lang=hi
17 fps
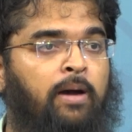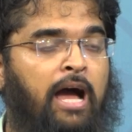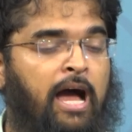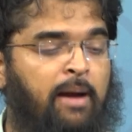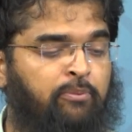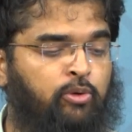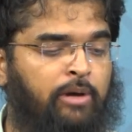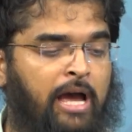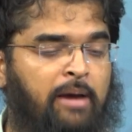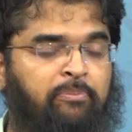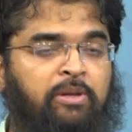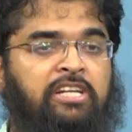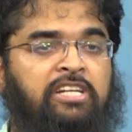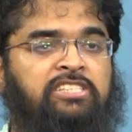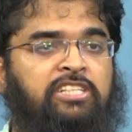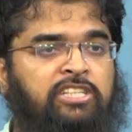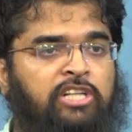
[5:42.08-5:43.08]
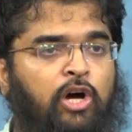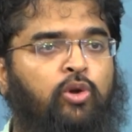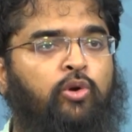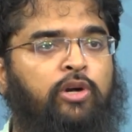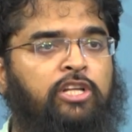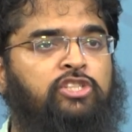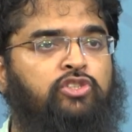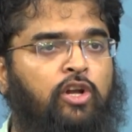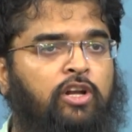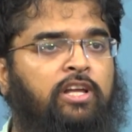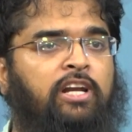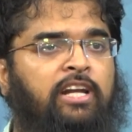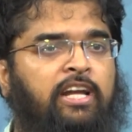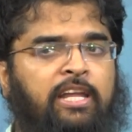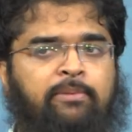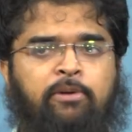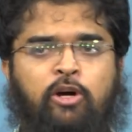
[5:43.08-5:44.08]
आपको एप्लीकेशन डाउनलोड इंस्टॉल
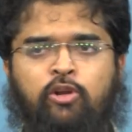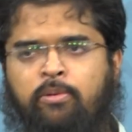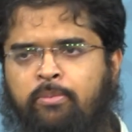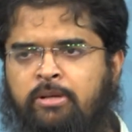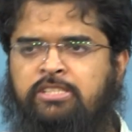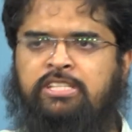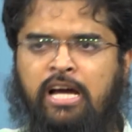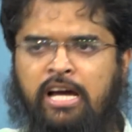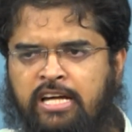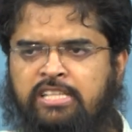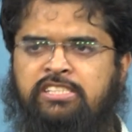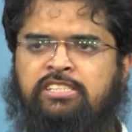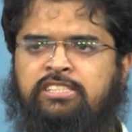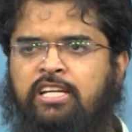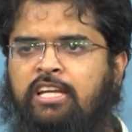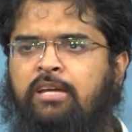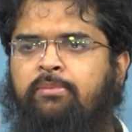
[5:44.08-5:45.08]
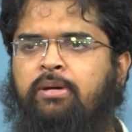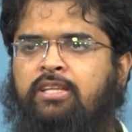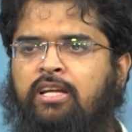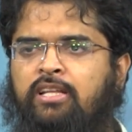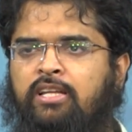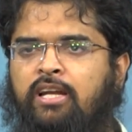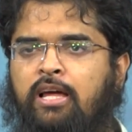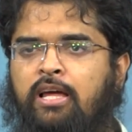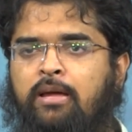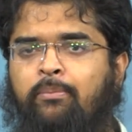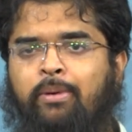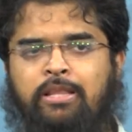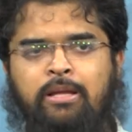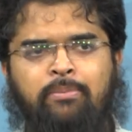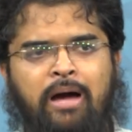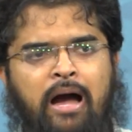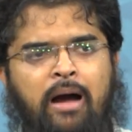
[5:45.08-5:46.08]
करना नहीं मालूम है बच्चा हर चीज़ करके बता दे रहा
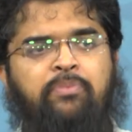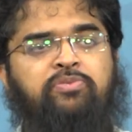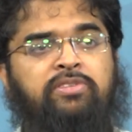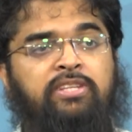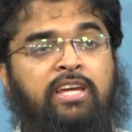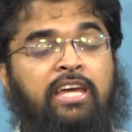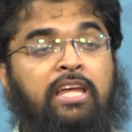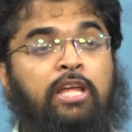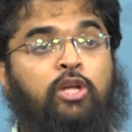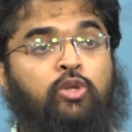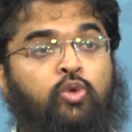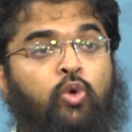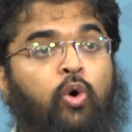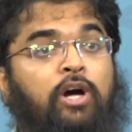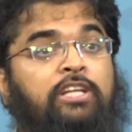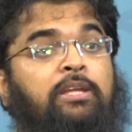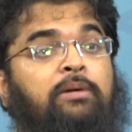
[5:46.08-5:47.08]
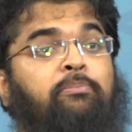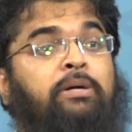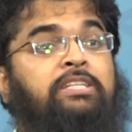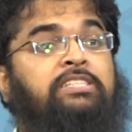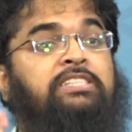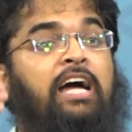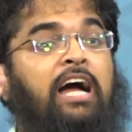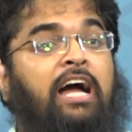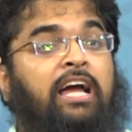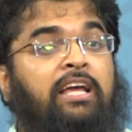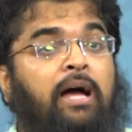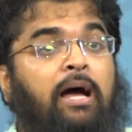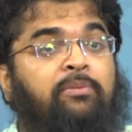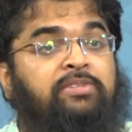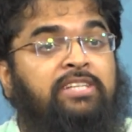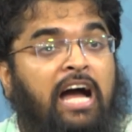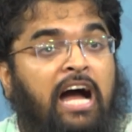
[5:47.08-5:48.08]
मतलब आपसे दो कदम बच्चा
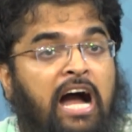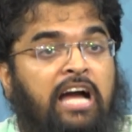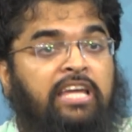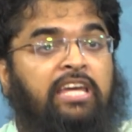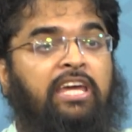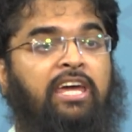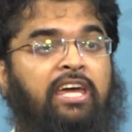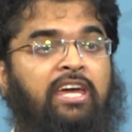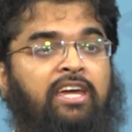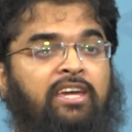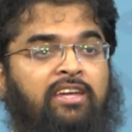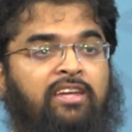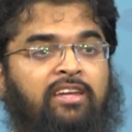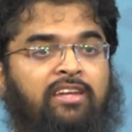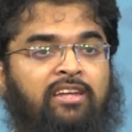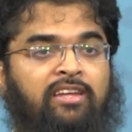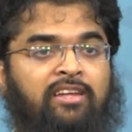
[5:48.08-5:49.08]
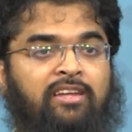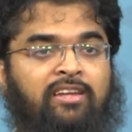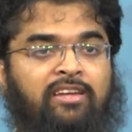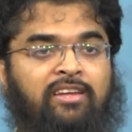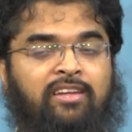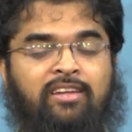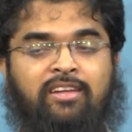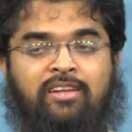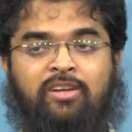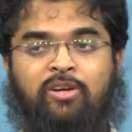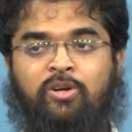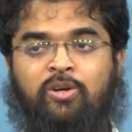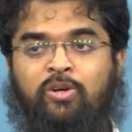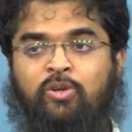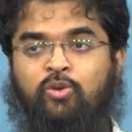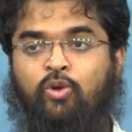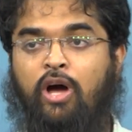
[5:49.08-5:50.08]
आपसे आगे है
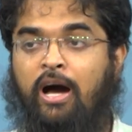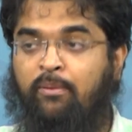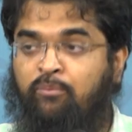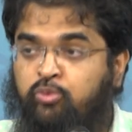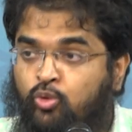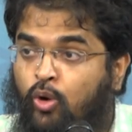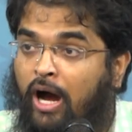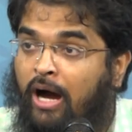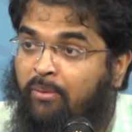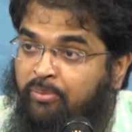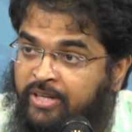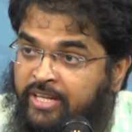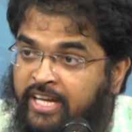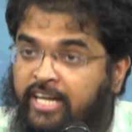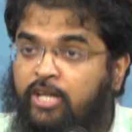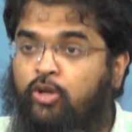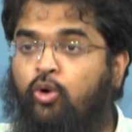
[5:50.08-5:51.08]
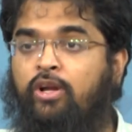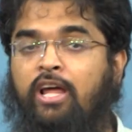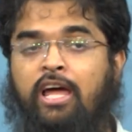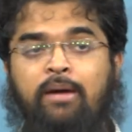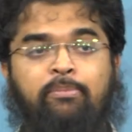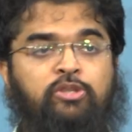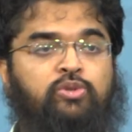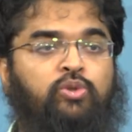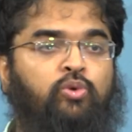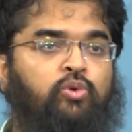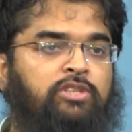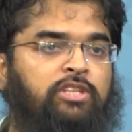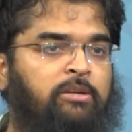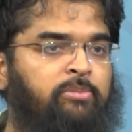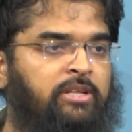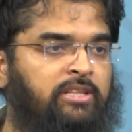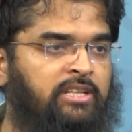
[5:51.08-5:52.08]
तो हमको अपडेट होना है बच्चों को
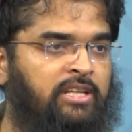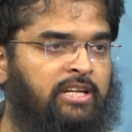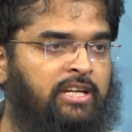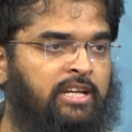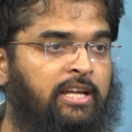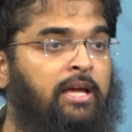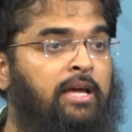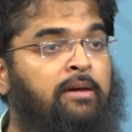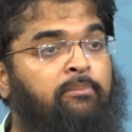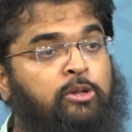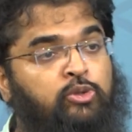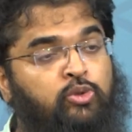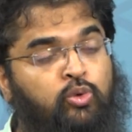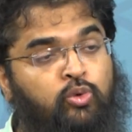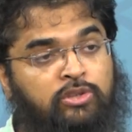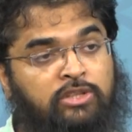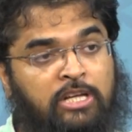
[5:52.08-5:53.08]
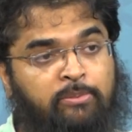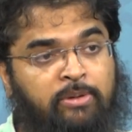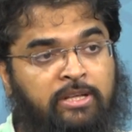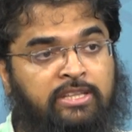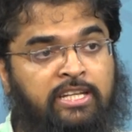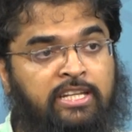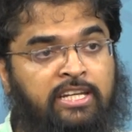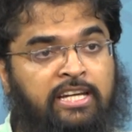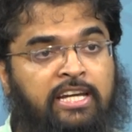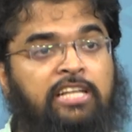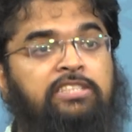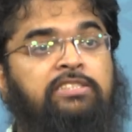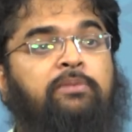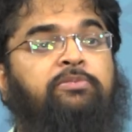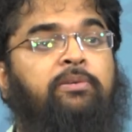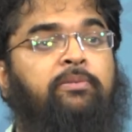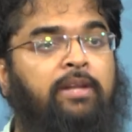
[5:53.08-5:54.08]
तरबियत देने के लिए बच्चों को तरबियत देने के लिए
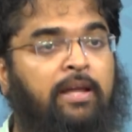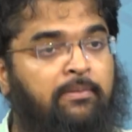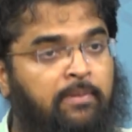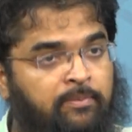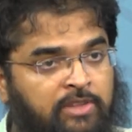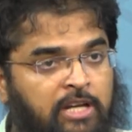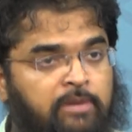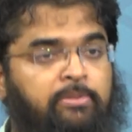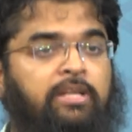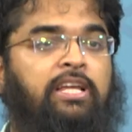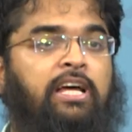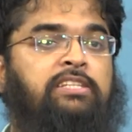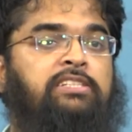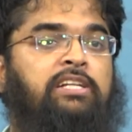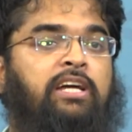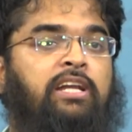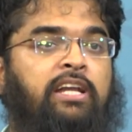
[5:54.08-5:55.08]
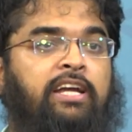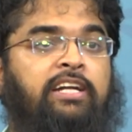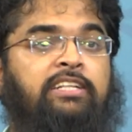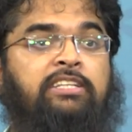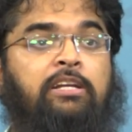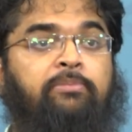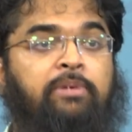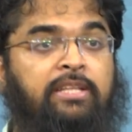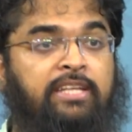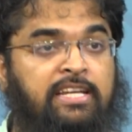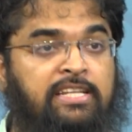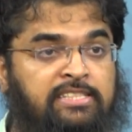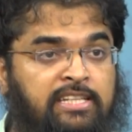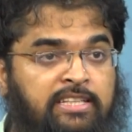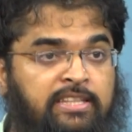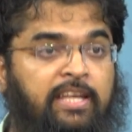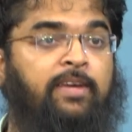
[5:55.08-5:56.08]
सबसे पहले हम तरबियत हासिल करना है कि तरबियत
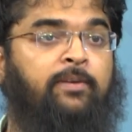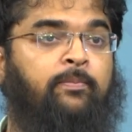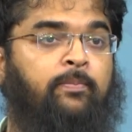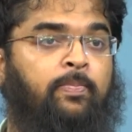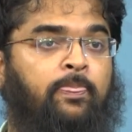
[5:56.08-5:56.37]
कैसे दे